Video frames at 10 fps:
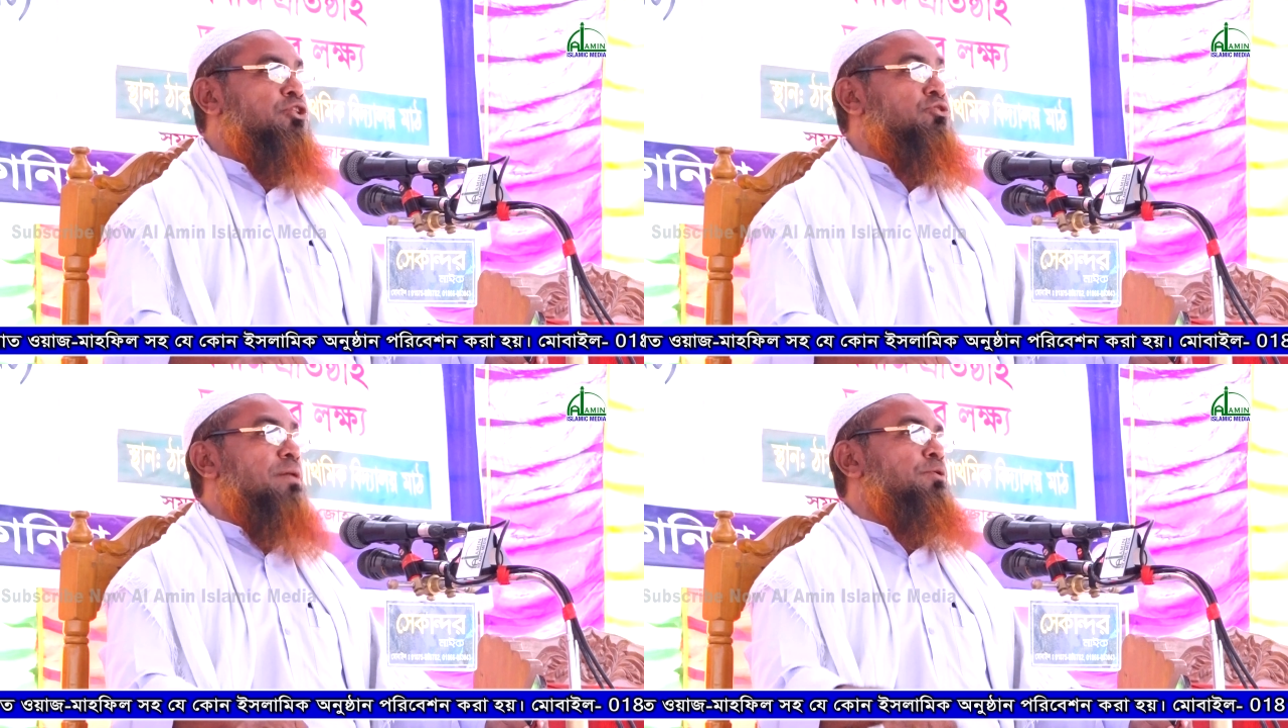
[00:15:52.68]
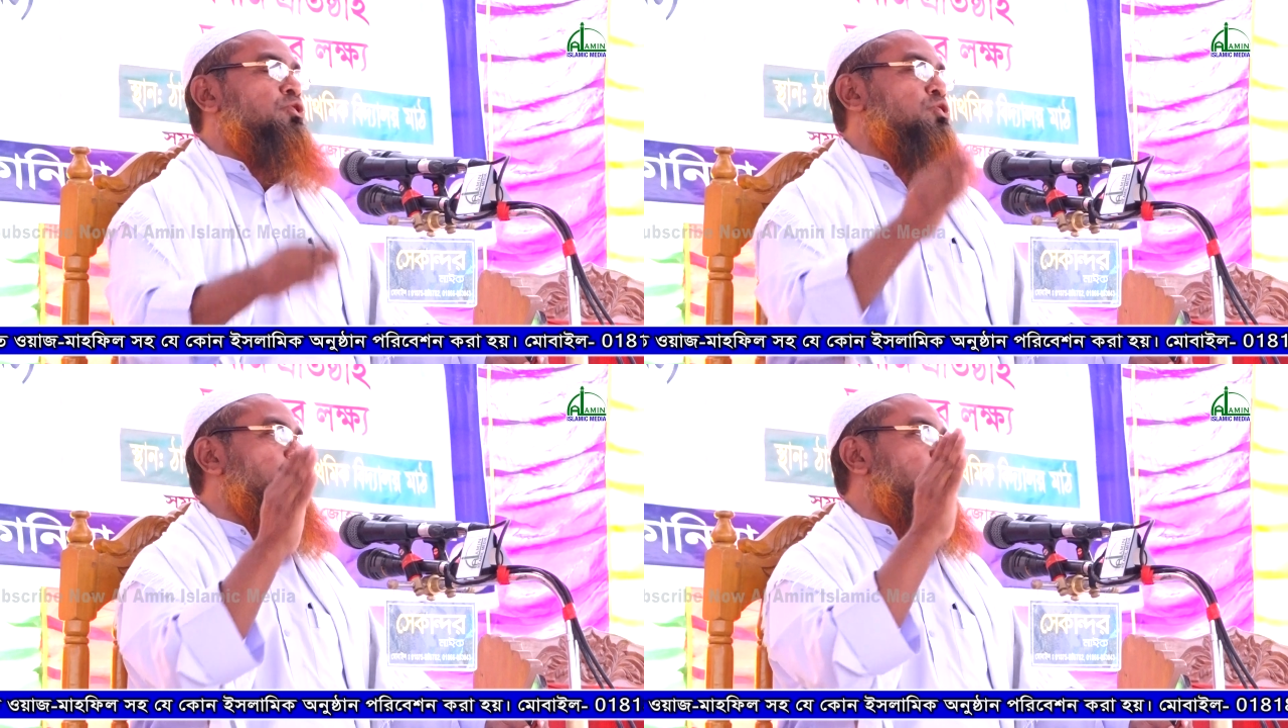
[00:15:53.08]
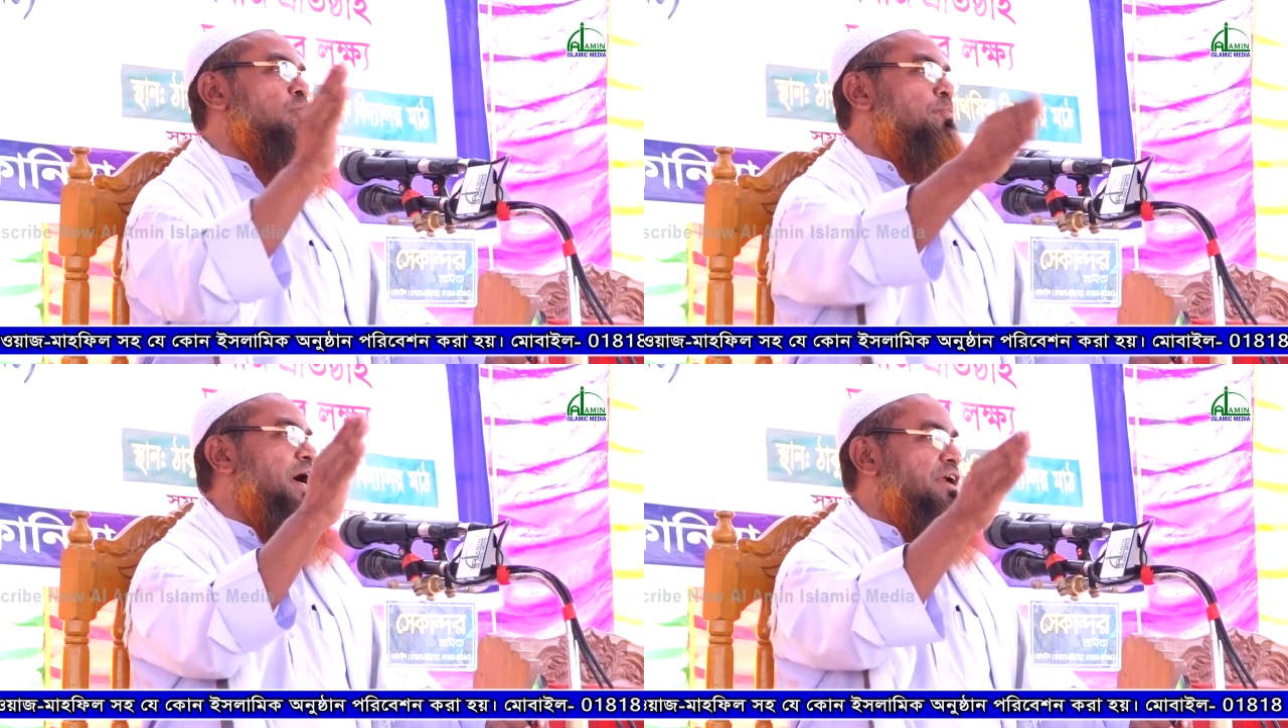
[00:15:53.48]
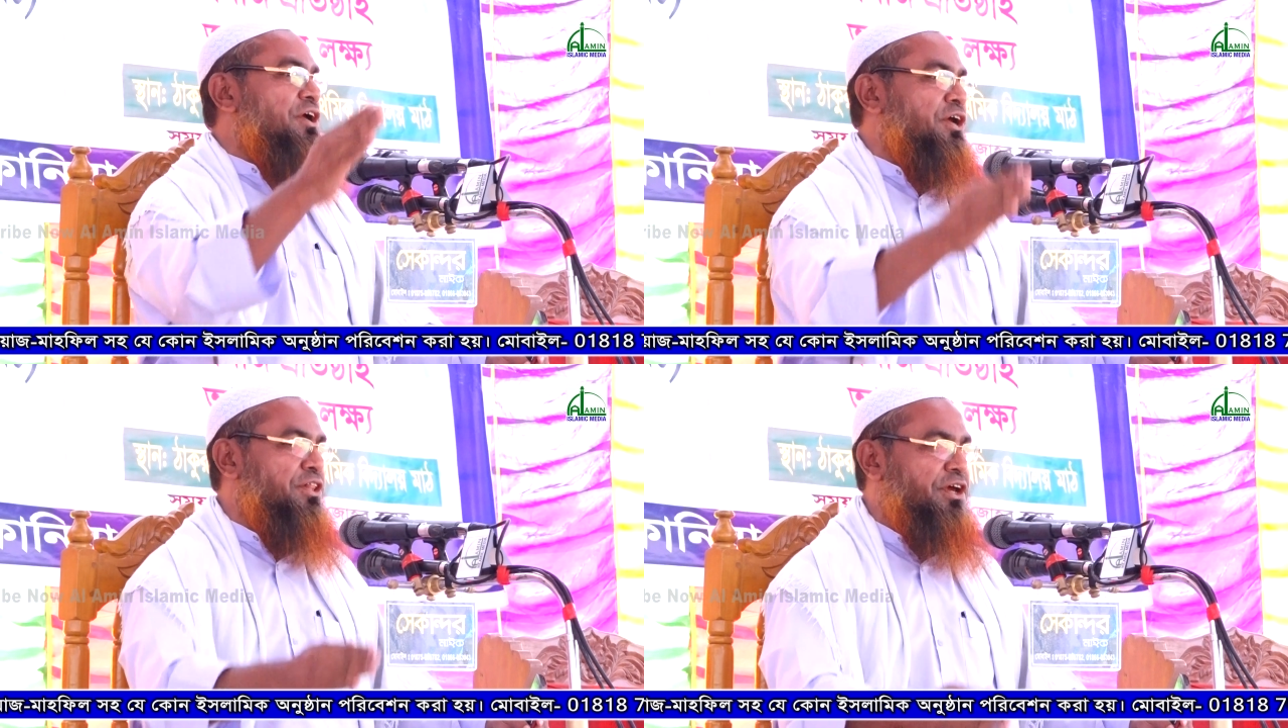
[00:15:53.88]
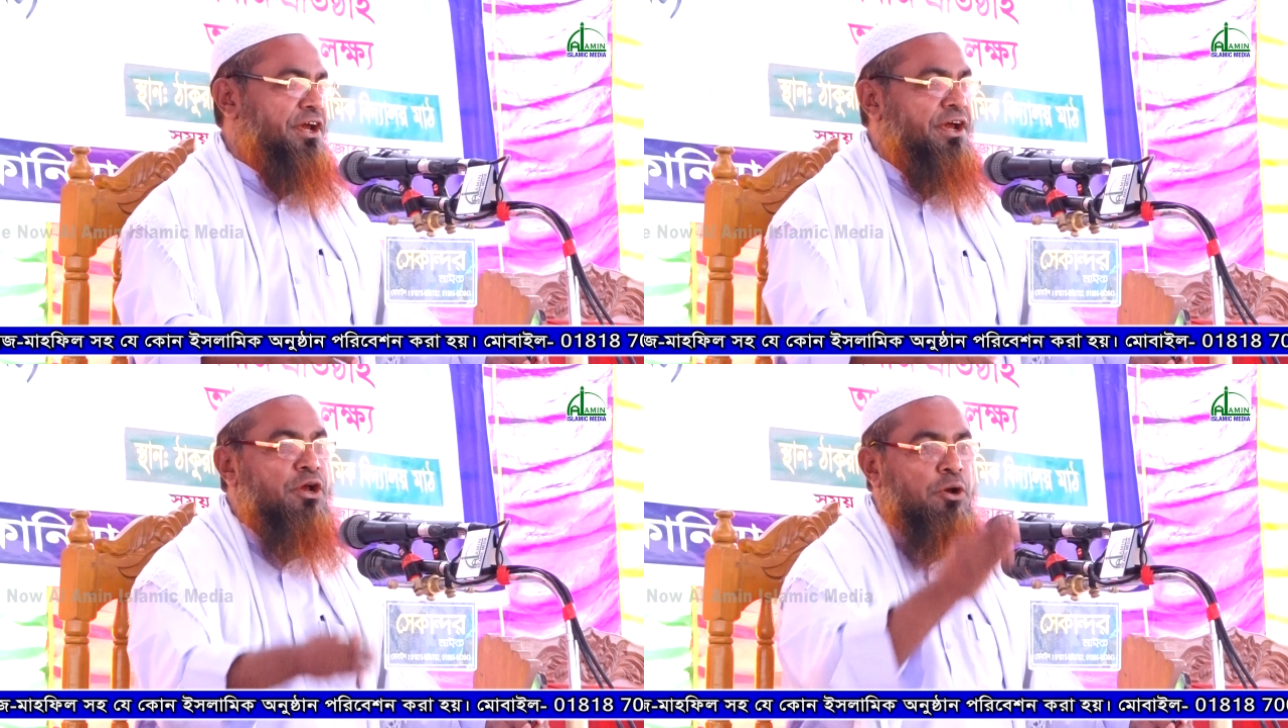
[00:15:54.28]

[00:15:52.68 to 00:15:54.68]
মতো এমন শূন্য পাঠিয়ে দিয়ে